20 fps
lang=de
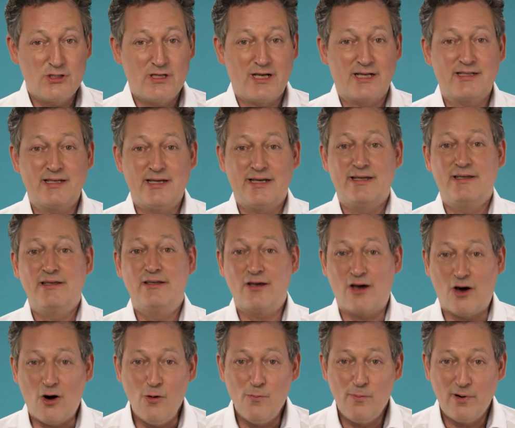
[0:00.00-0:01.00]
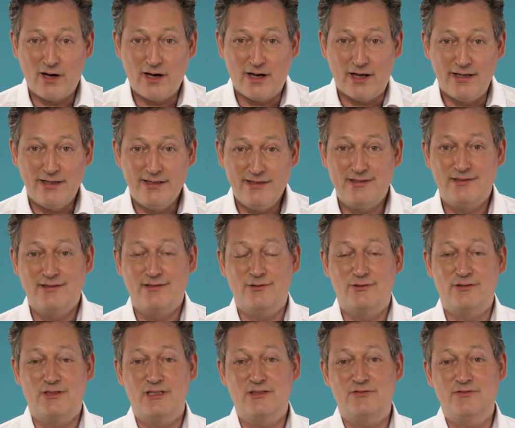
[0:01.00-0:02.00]
leider ein Graubereich
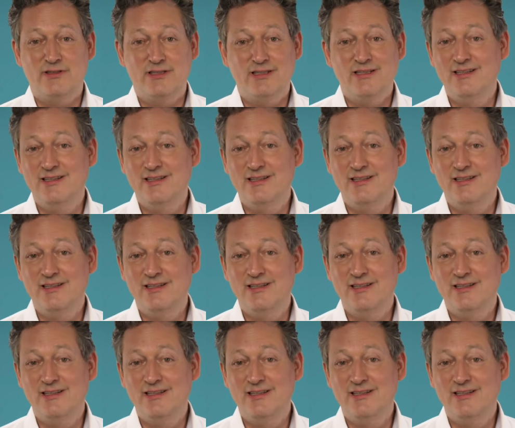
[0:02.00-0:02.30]
und deswegen